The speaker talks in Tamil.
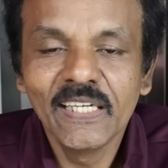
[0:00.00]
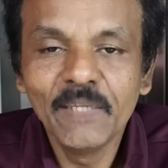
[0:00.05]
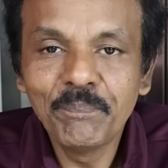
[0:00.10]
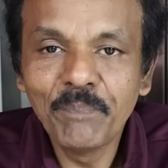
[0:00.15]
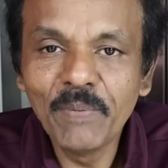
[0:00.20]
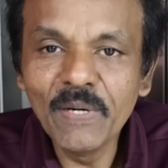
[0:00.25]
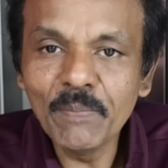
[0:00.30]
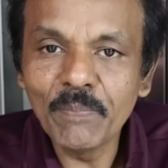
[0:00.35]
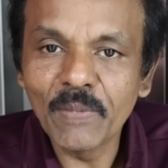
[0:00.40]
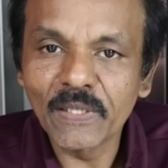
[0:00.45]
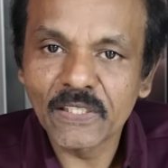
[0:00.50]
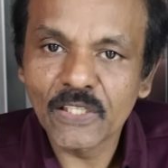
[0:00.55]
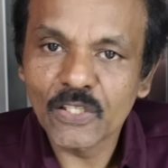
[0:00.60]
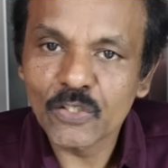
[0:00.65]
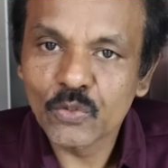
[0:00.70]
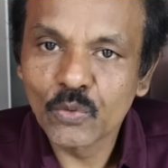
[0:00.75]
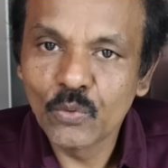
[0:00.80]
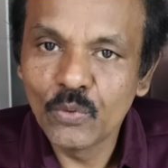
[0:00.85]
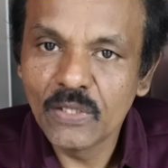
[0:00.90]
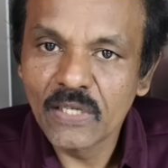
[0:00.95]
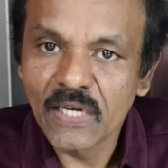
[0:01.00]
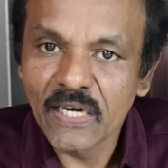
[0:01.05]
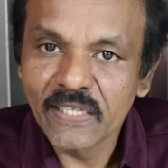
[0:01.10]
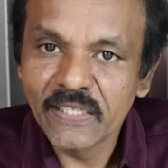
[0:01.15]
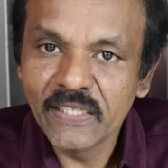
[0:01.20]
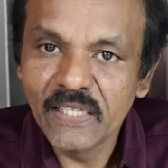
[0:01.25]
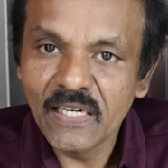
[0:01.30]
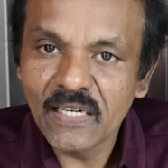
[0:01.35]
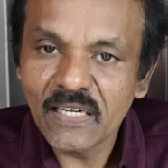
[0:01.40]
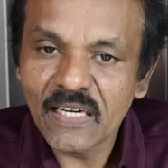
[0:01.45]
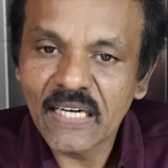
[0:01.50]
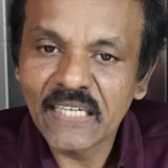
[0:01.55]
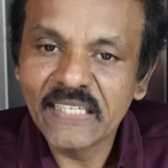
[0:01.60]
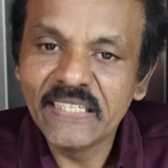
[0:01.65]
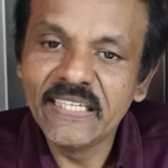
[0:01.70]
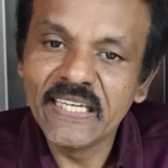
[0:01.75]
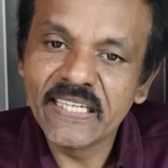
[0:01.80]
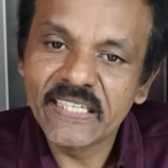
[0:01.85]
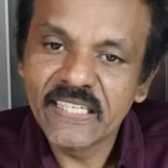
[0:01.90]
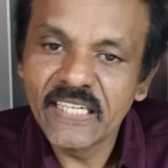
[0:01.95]
இப்படிப்பட்ட சூழ்நிலையில்
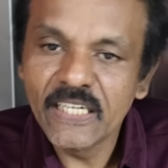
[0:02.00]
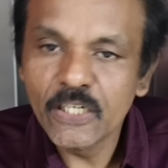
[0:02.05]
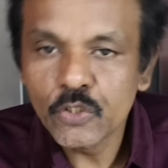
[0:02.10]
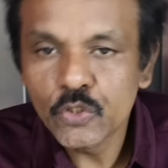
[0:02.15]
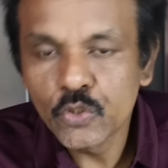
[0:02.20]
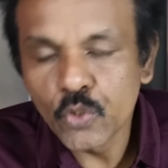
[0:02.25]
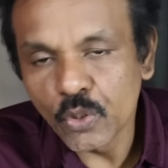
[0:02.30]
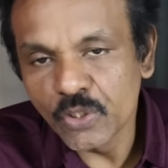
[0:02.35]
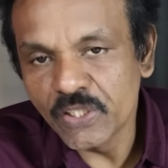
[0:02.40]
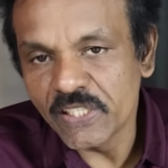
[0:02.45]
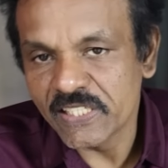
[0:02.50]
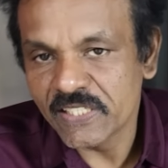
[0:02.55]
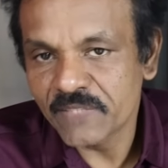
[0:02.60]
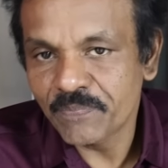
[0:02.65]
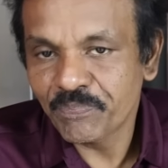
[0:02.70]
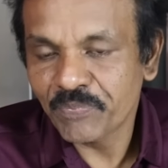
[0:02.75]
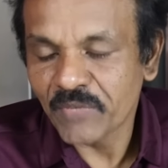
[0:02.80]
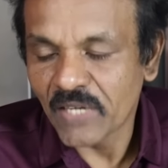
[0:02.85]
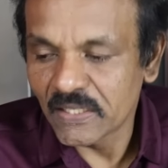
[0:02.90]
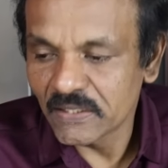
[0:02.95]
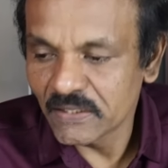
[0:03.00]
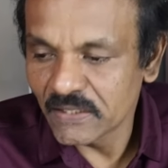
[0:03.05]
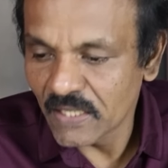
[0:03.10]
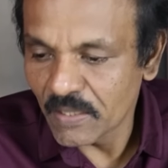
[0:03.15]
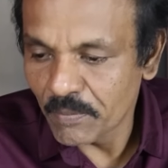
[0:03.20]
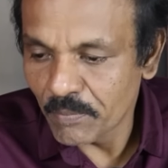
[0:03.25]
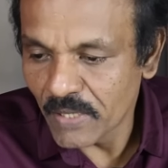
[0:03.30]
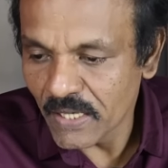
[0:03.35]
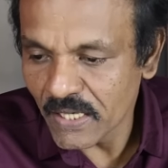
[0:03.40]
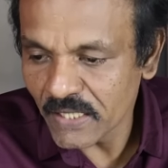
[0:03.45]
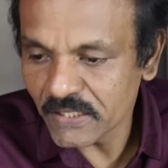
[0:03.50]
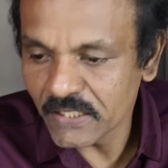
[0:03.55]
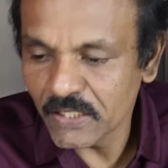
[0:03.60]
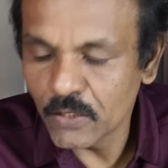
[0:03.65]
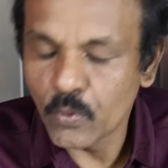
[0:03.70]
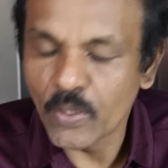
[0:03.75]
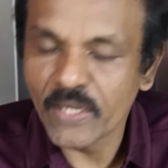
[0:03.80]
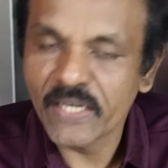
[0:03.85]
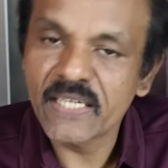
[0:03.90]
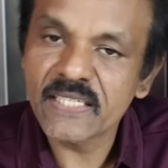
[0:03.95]
இன்றைக்கி ஜோதிஷ் அந்த
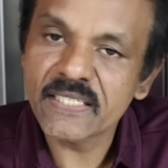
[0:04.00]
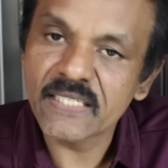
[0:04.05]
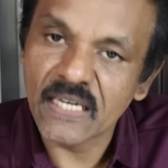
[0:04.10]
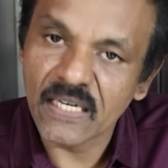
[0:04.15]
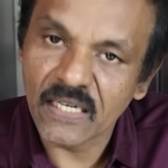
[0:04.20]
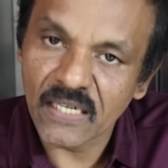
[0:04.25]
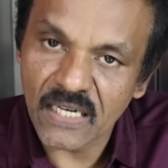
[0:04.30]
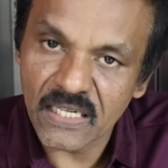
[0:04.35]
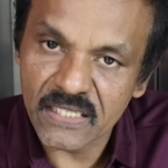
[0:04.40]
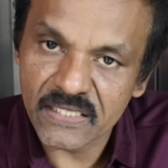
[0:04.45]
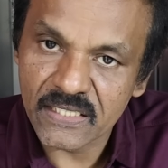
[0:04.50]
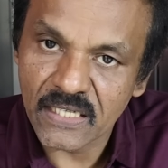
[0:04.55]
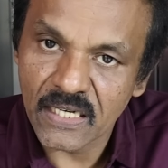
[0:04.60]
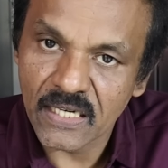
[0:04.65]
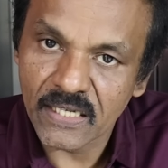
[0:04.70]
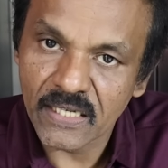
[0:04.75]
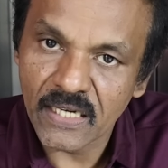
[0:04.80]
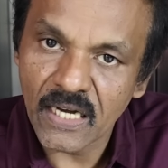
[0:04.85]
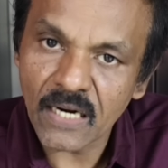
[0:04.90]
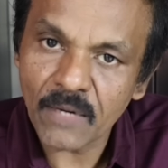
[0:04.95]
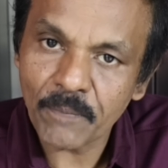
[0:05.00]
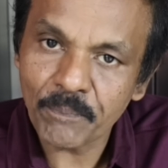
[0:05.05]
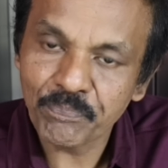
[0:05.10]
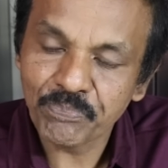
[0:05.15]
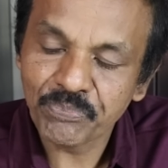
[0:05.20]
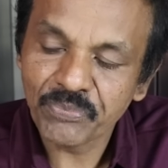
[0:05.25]
மடத்தினுடைய சங்கராச்சாரியார்